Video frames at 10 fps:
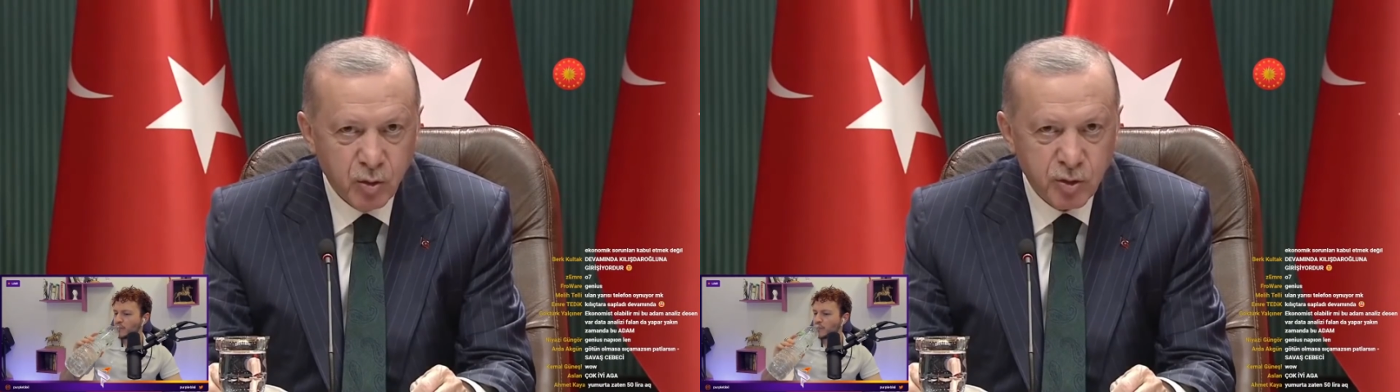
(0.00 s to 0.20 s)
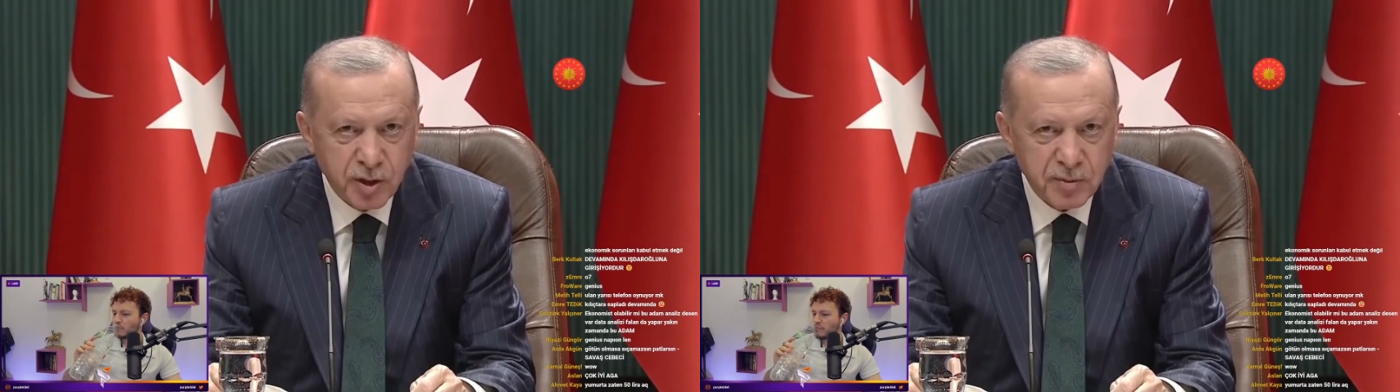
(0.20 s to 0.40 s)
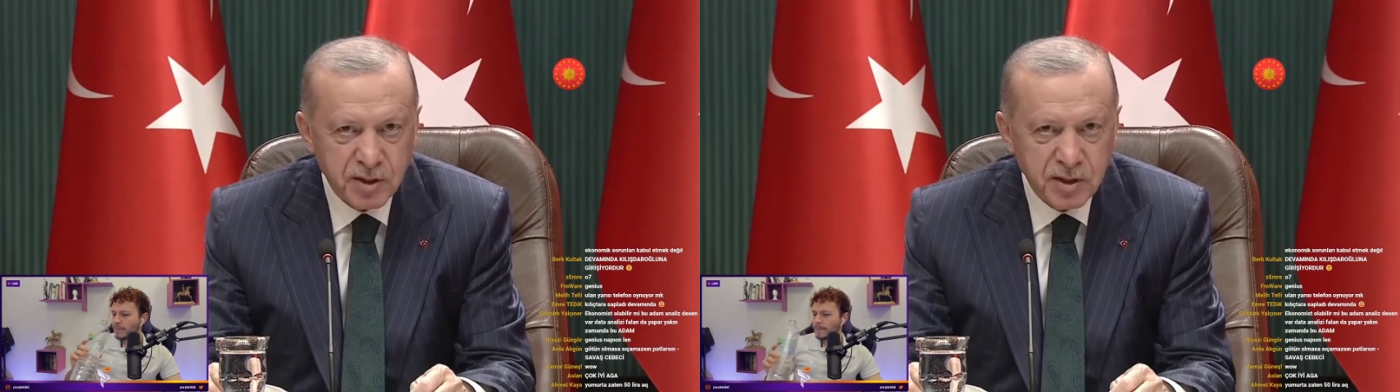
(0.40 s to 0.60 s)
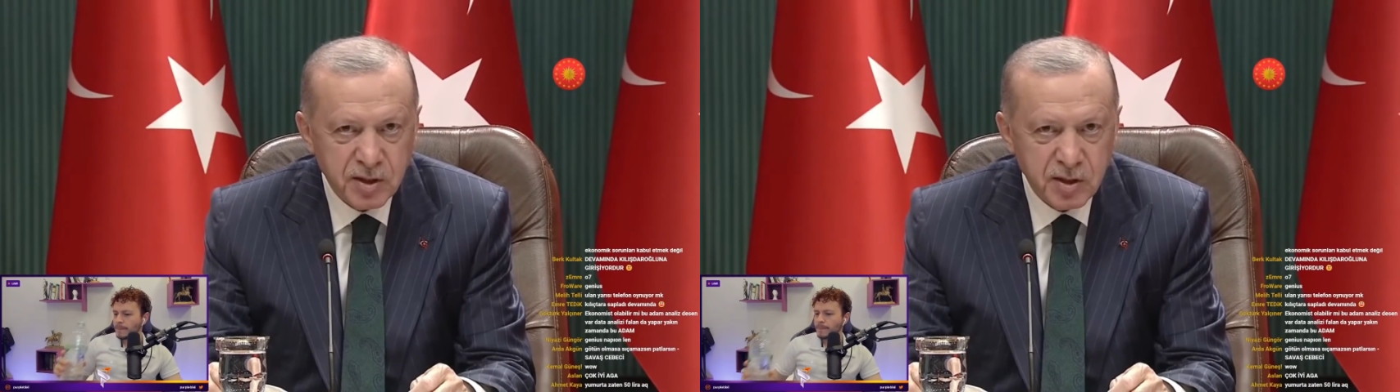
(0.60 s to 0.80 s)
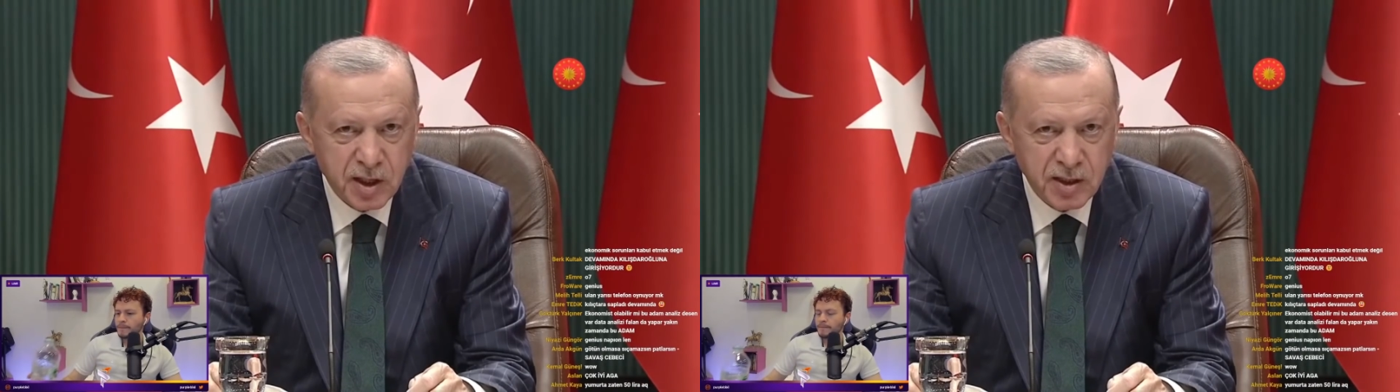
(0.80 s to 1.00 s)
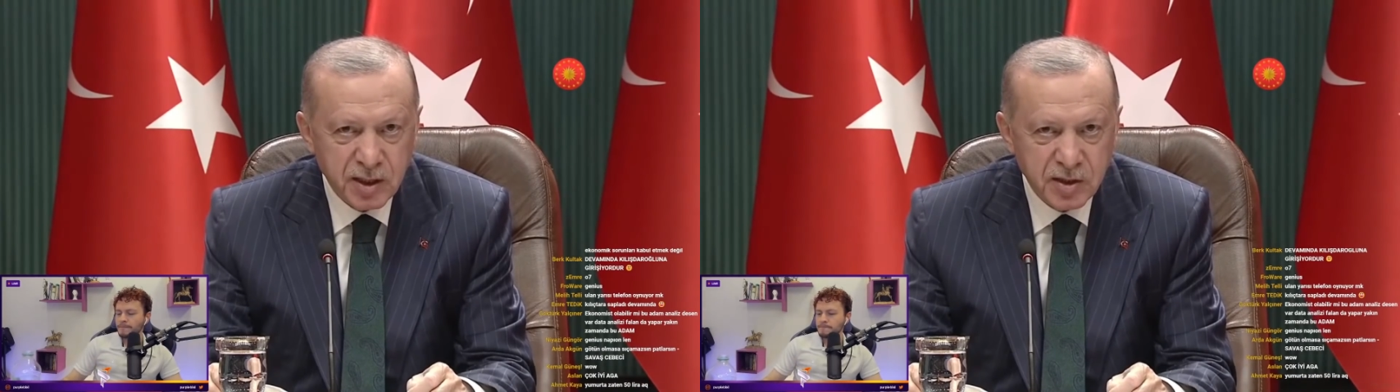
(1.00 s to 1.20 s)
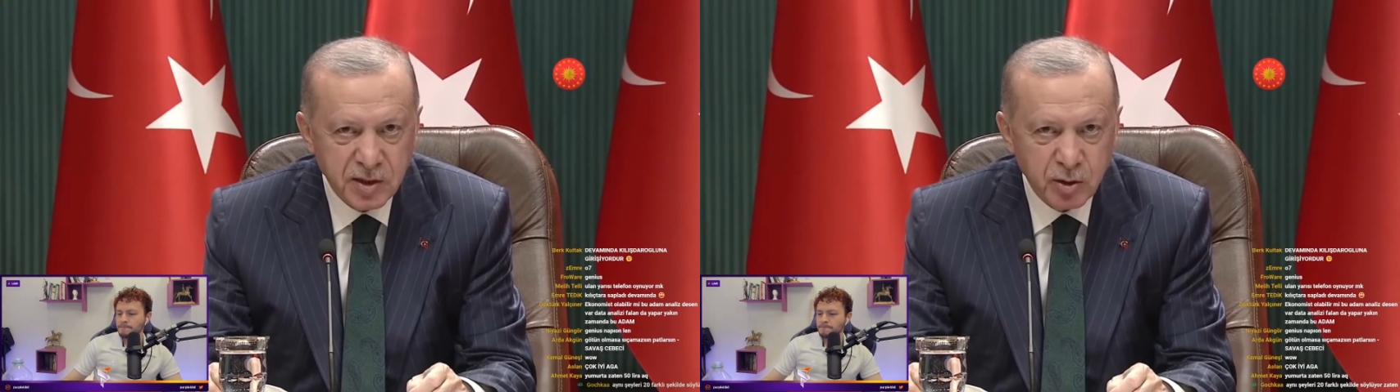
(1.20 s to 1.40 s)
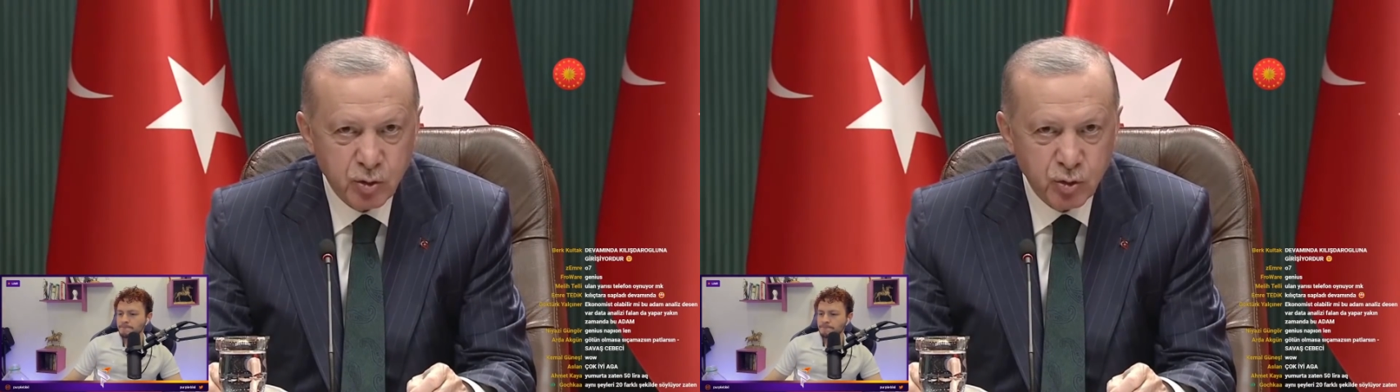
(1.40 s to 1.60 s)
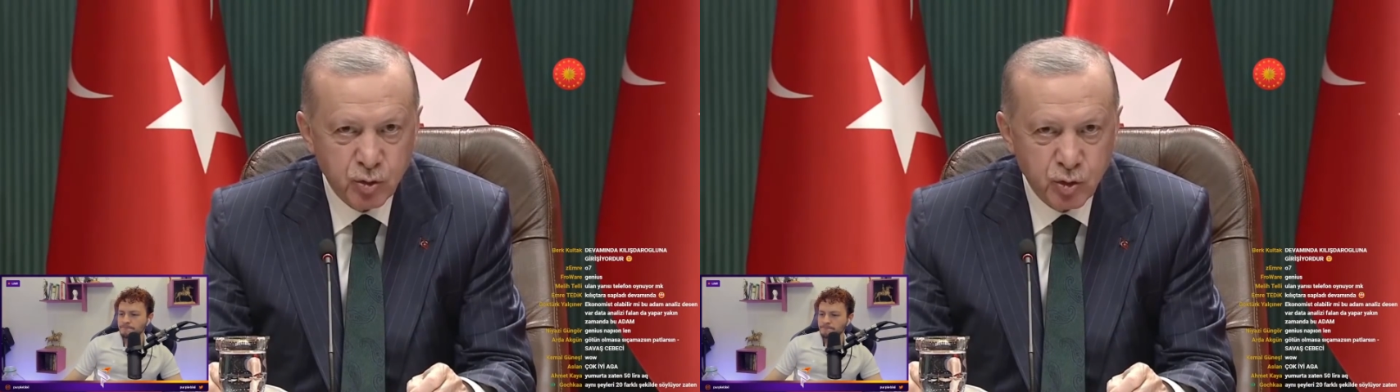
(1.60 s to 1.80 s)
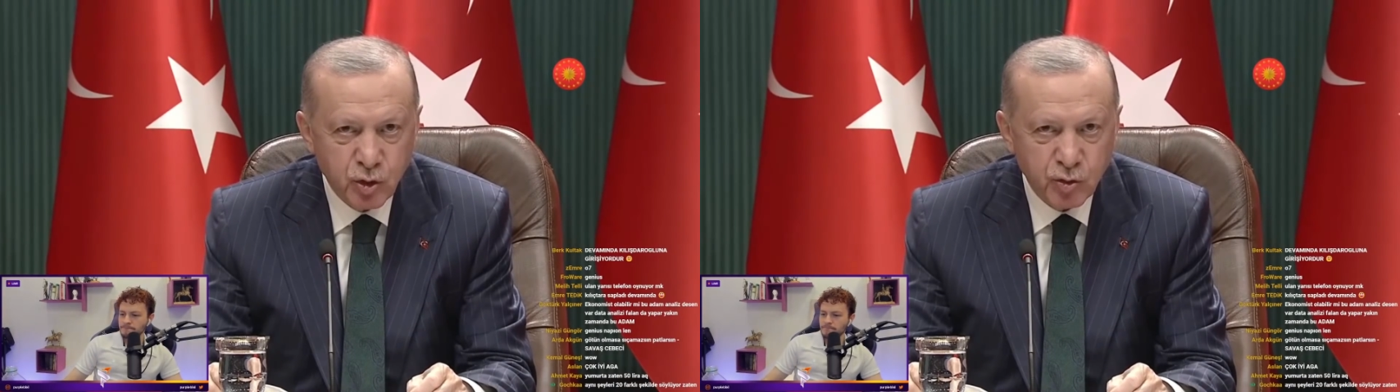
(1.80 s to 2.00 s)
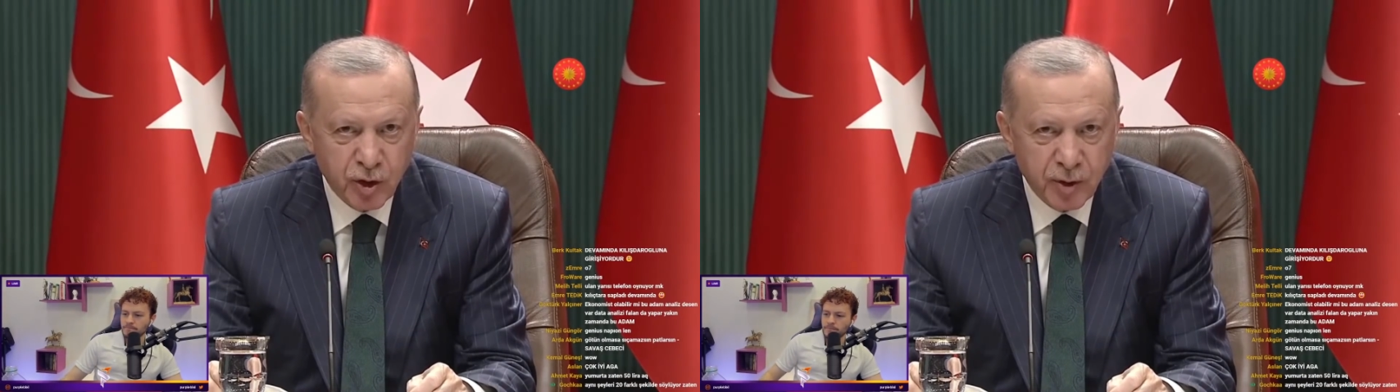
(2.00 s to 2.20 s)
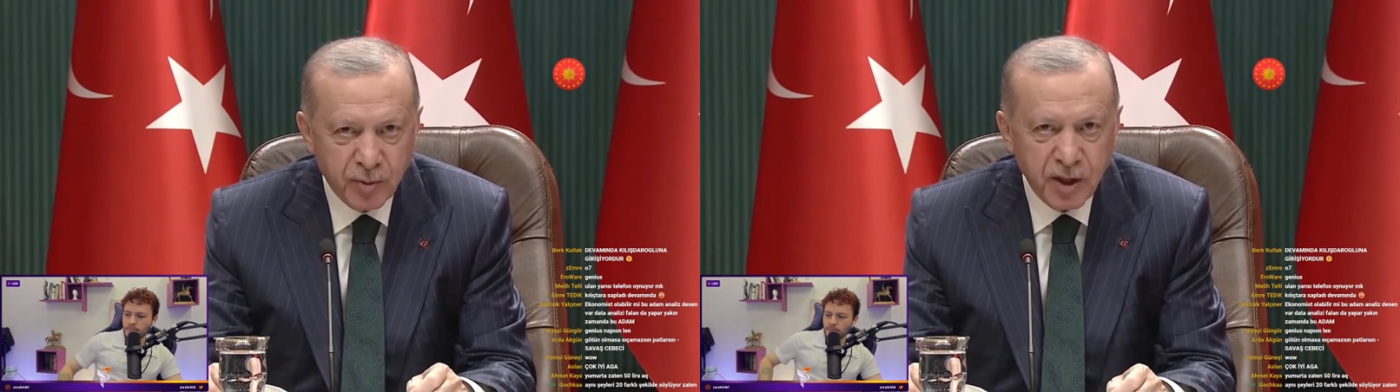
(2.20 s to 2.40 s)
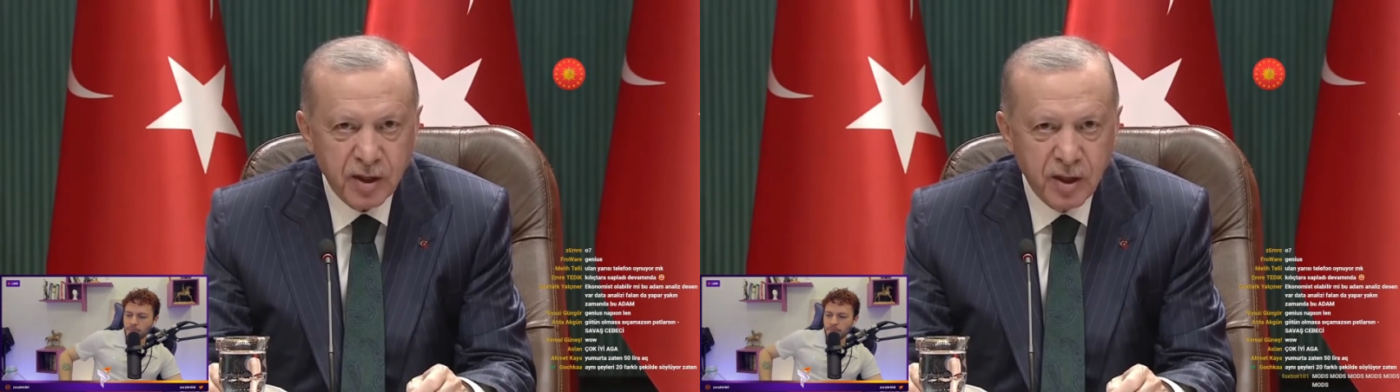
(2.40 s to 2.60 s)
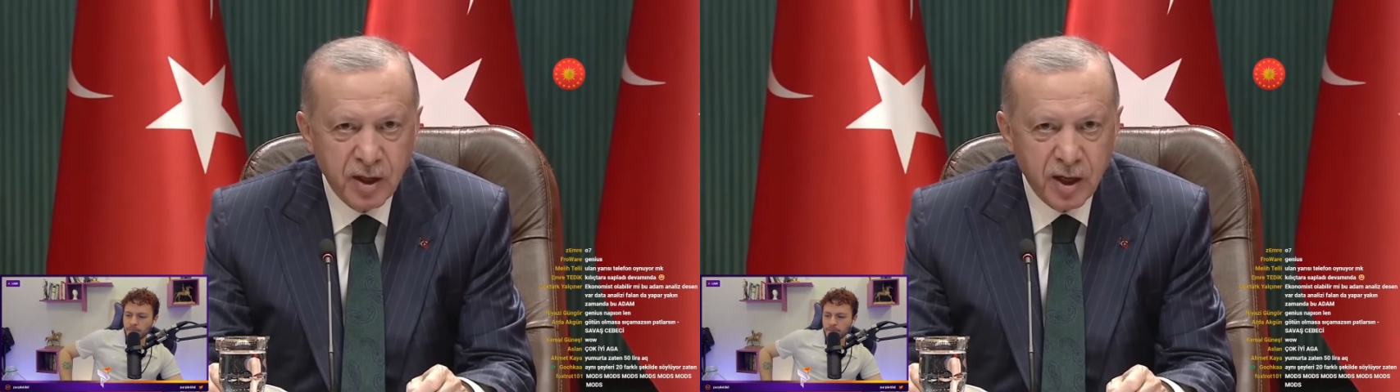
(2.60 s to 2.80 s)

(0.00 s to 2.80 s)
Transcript: Ülkemizin içinden geçtiği şu zor dönemde